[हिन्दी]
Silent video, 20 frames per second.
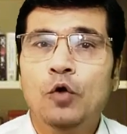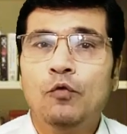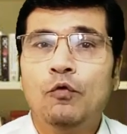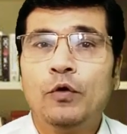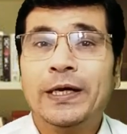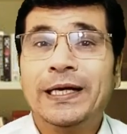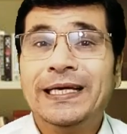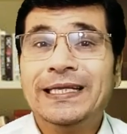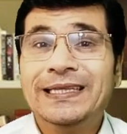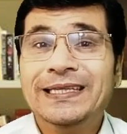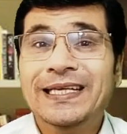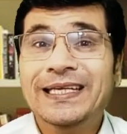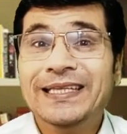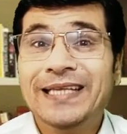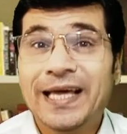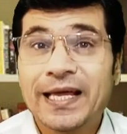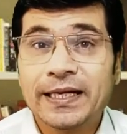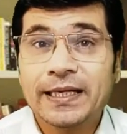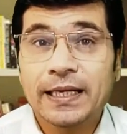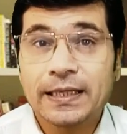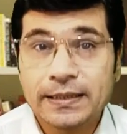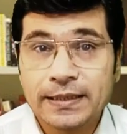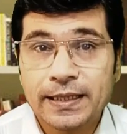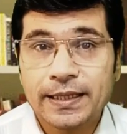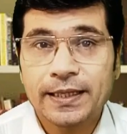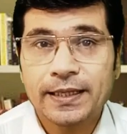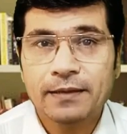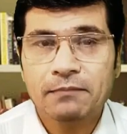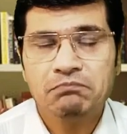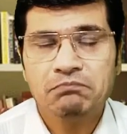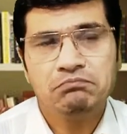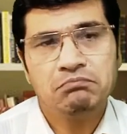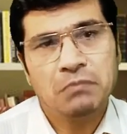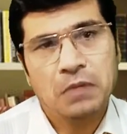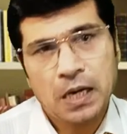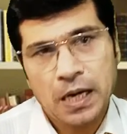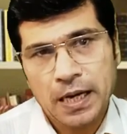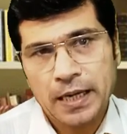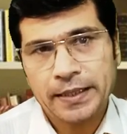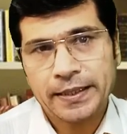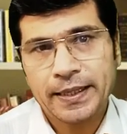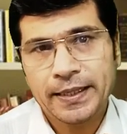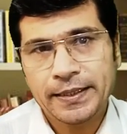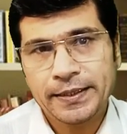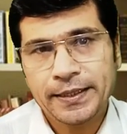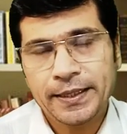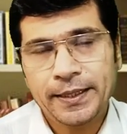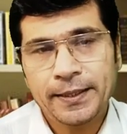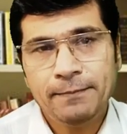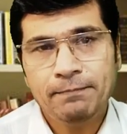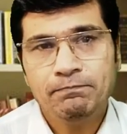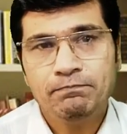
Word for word: वो कितनी देर करते हैं आठ घंटे